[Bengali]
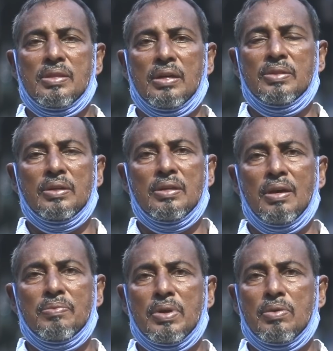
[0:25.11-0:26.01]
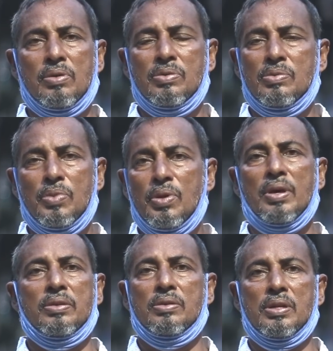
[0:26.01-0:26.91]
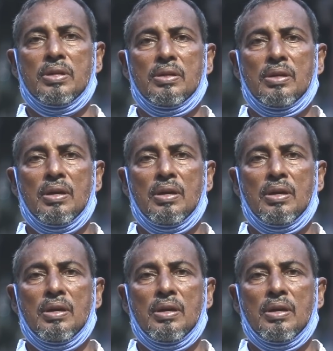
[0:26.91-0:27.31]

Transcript: তাদেরকে আমরা কখনো মূল্যায়ন করি না